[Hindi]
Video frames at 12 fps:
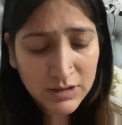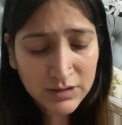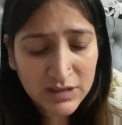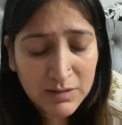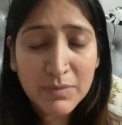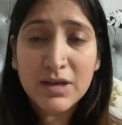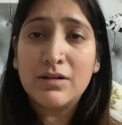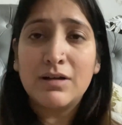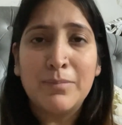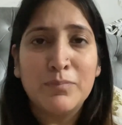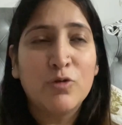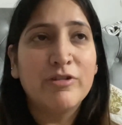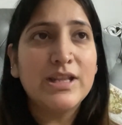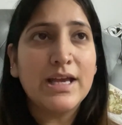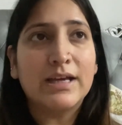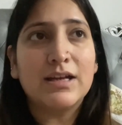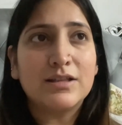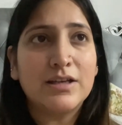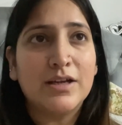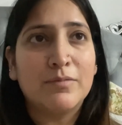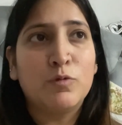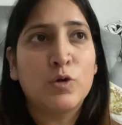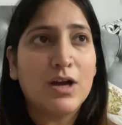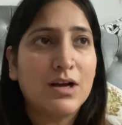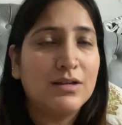दिन में हम मूवी देख रहे थे पूरा